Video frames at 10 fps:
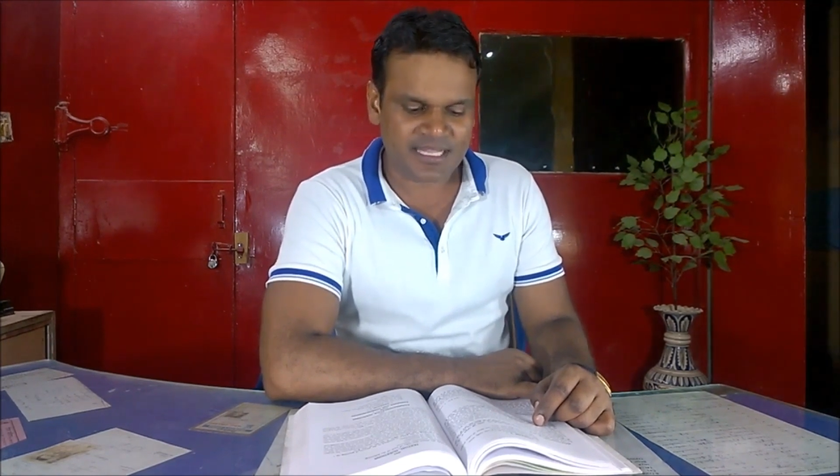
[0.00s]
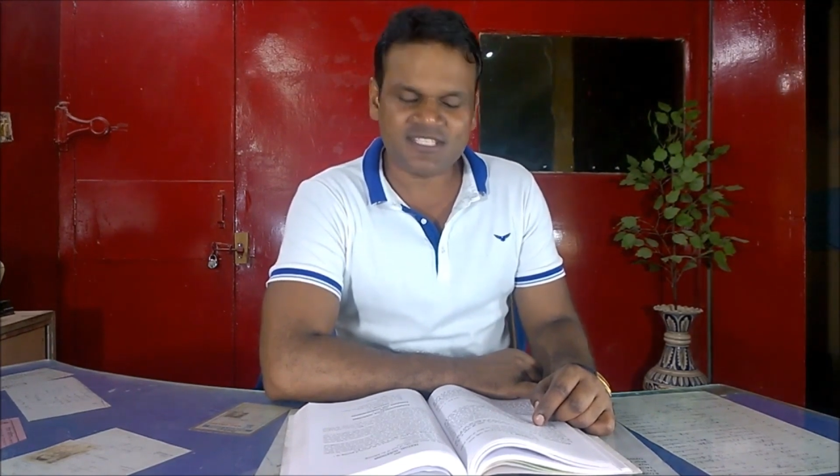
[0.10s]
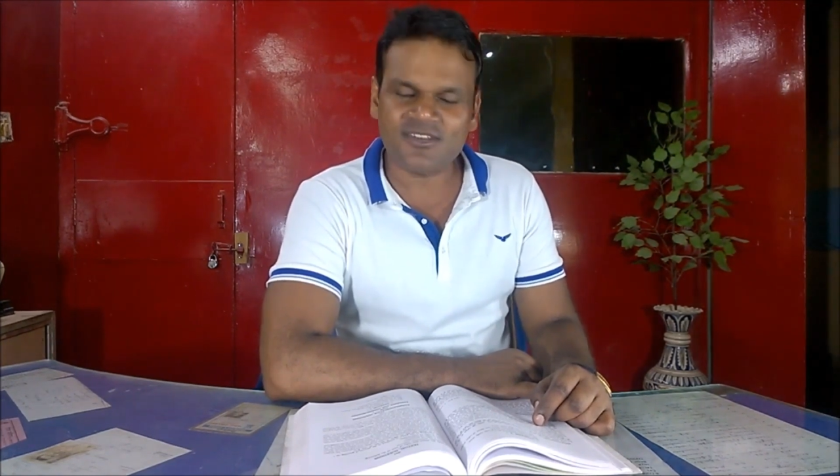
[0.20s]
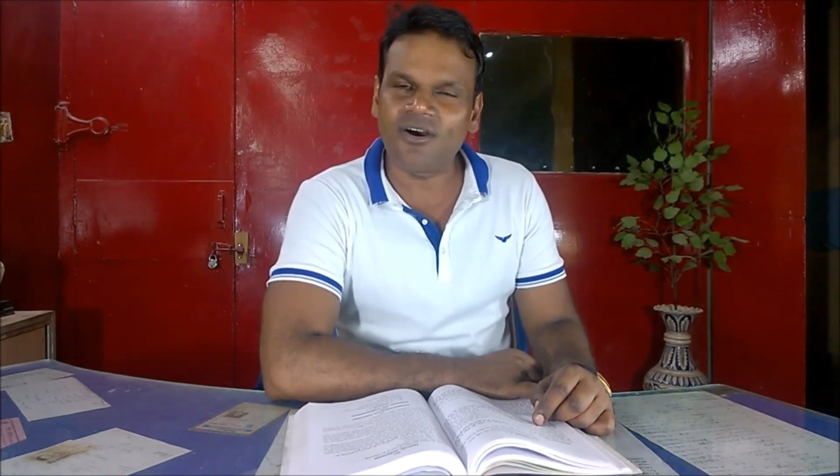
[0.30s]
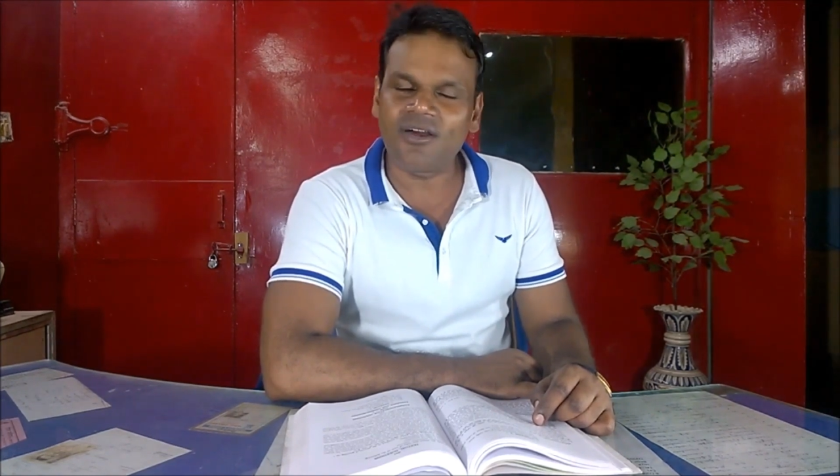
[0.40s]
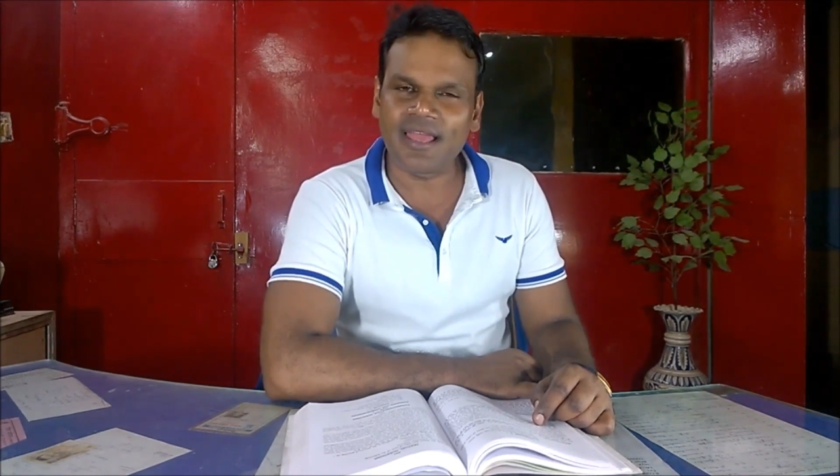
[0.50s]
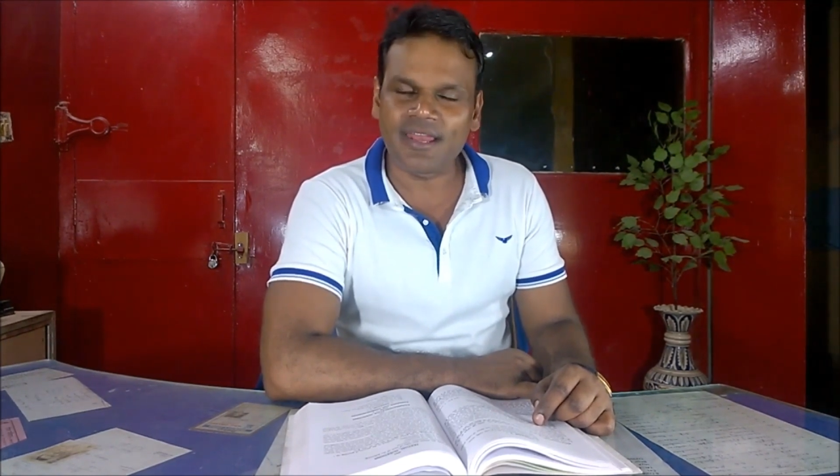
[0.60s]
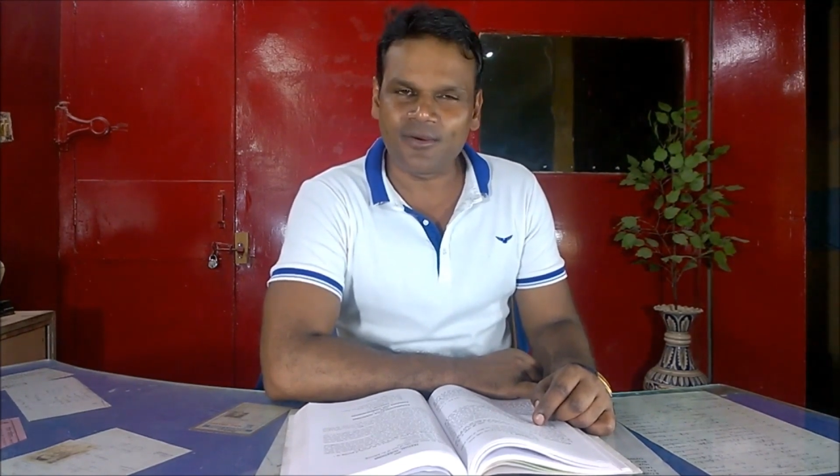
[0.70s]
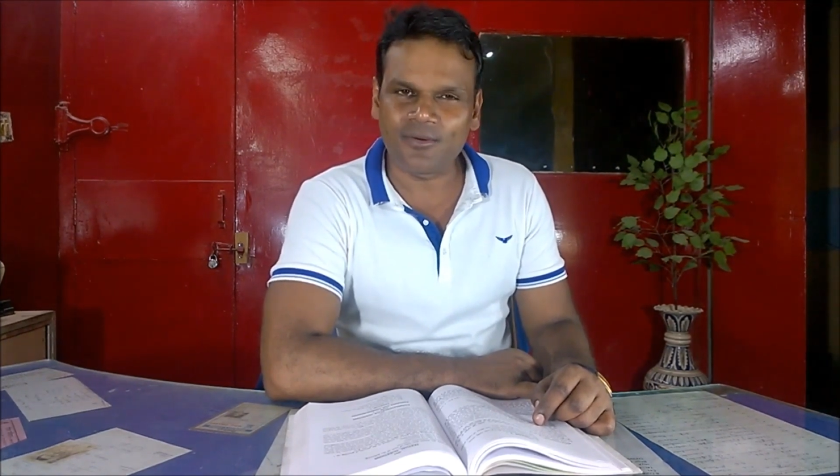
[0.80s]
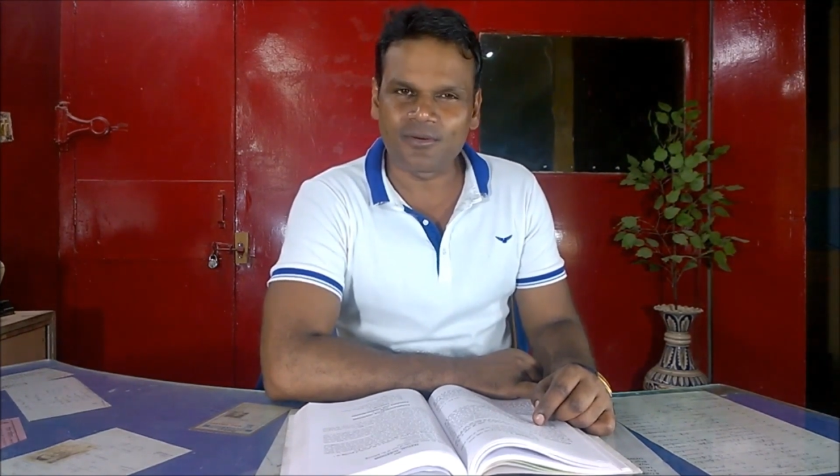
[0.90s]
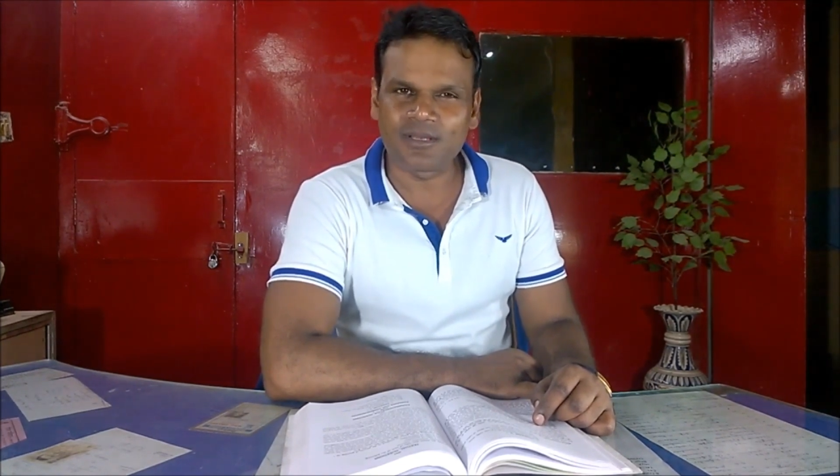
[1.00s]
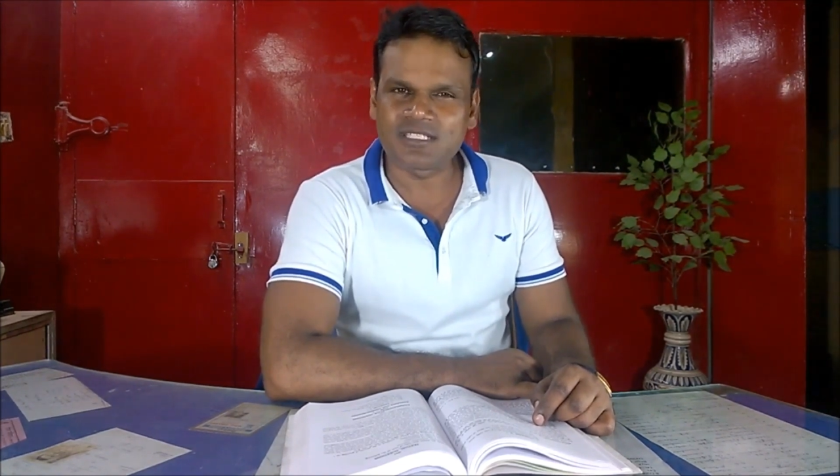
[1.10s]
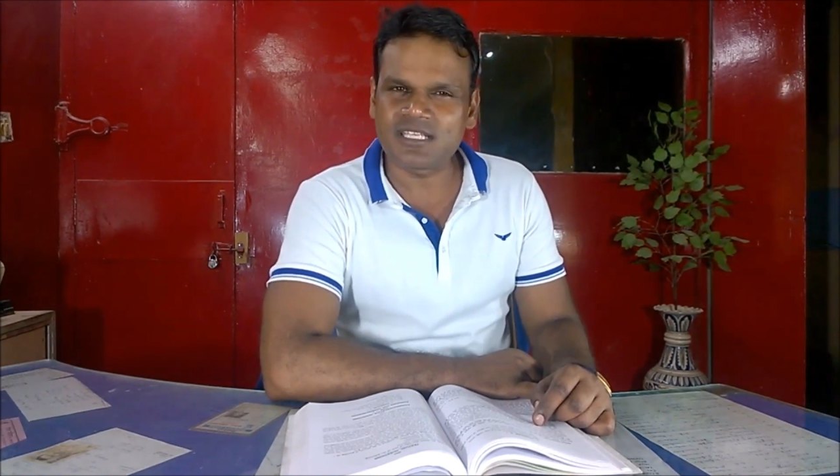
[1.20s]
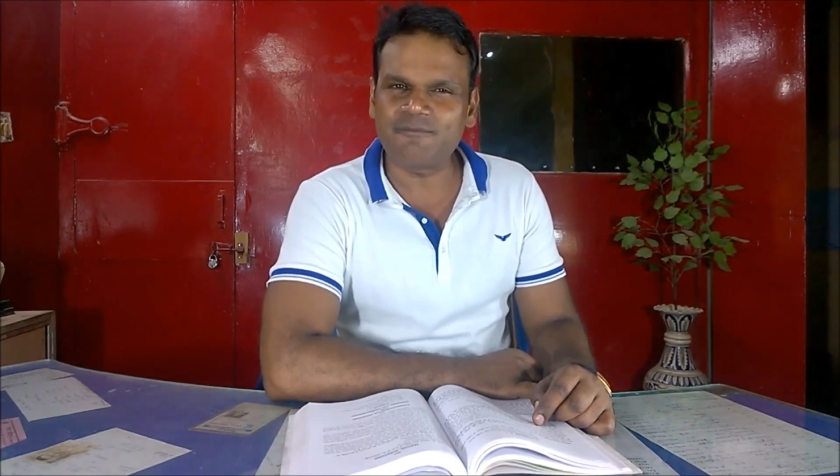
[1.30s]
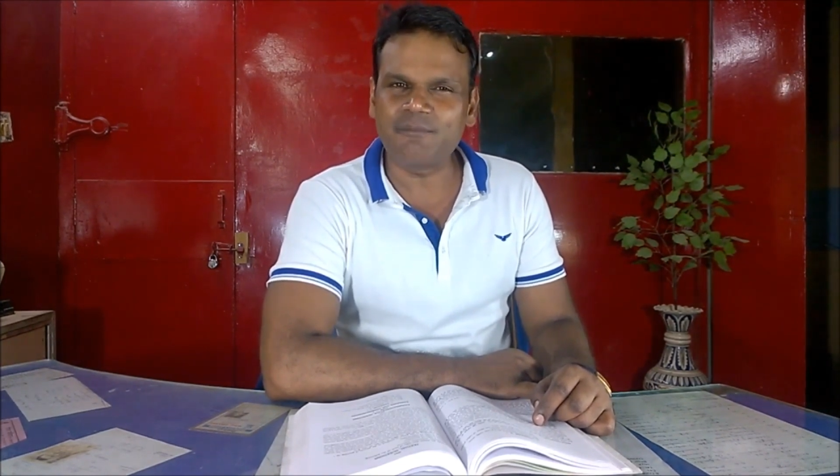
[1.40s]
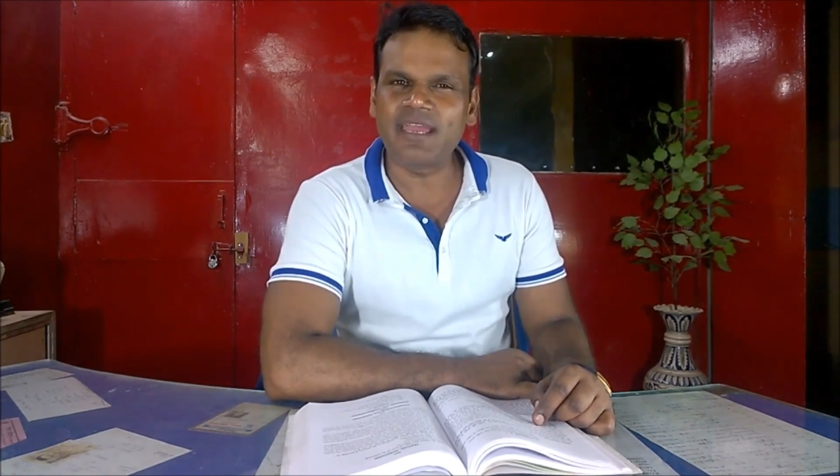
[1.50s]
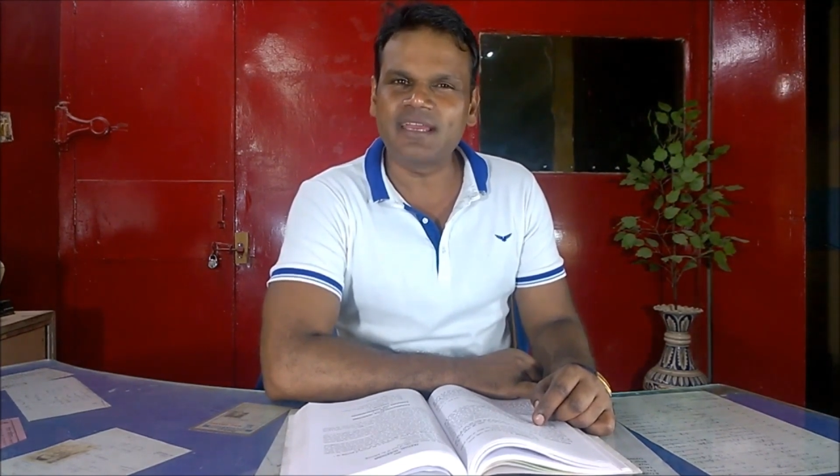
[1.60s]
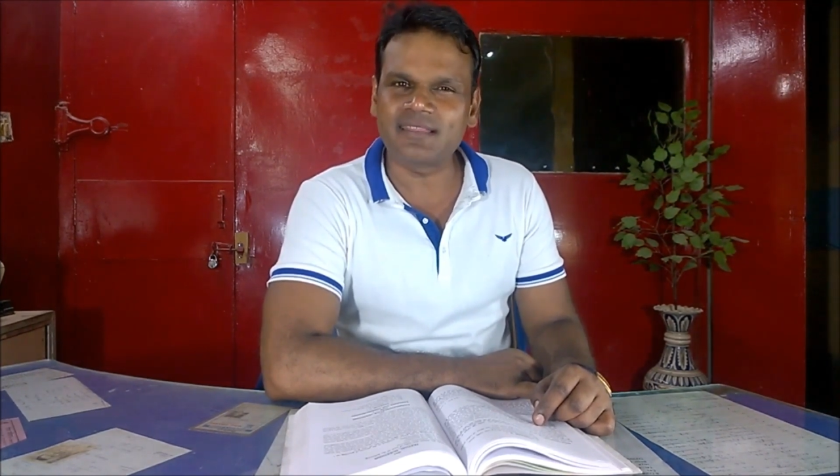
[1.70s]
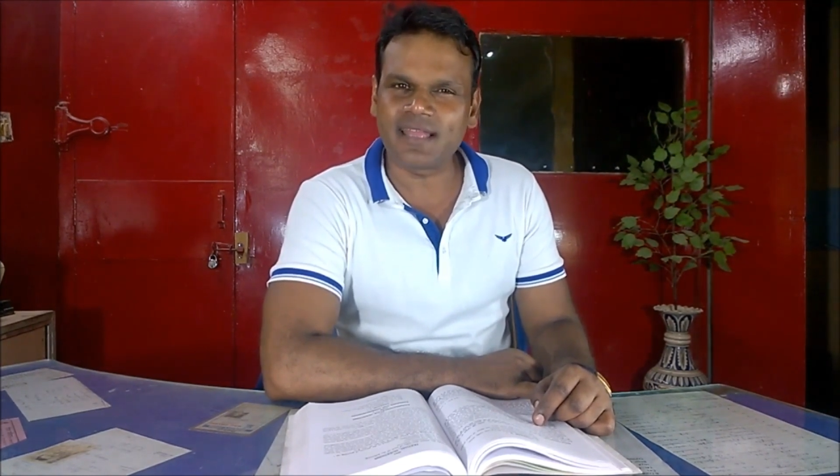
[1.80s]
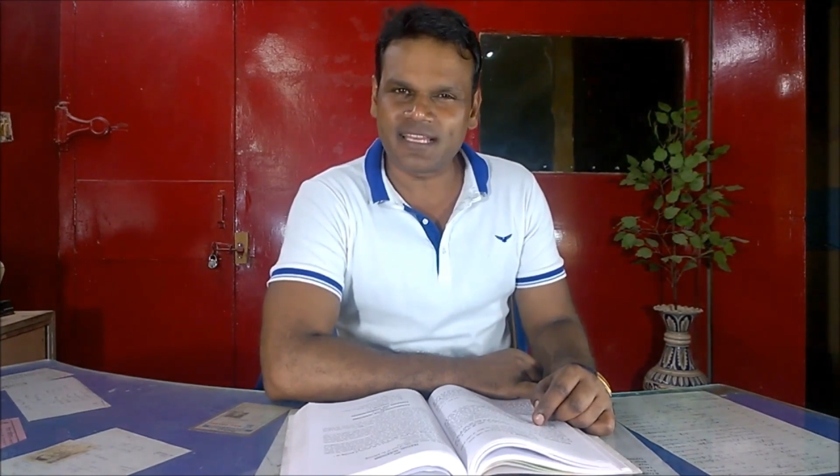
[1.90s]
दैट्स ऑल आई नो सिर्फ
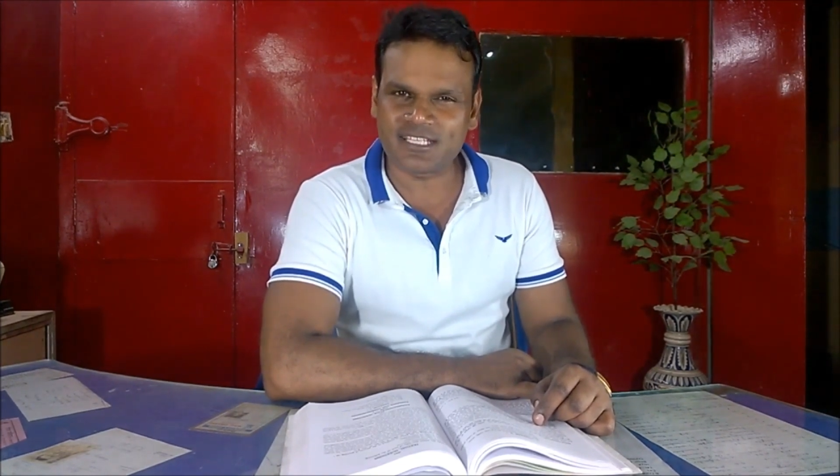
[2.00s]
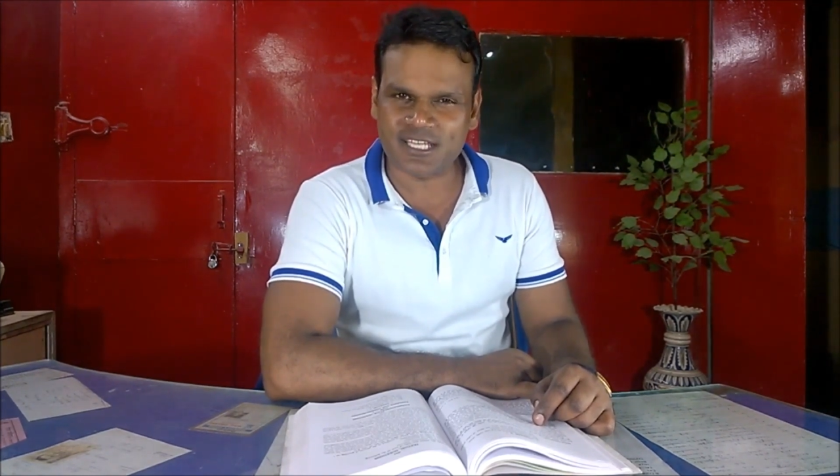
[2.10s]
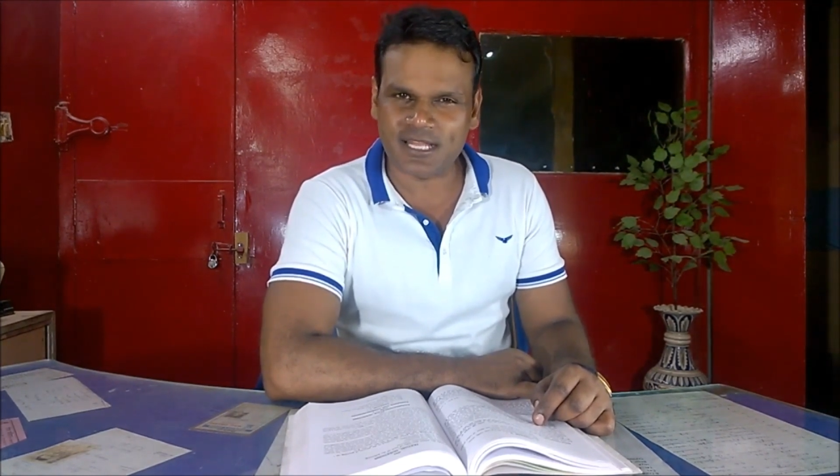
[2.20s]
मैं इतना ही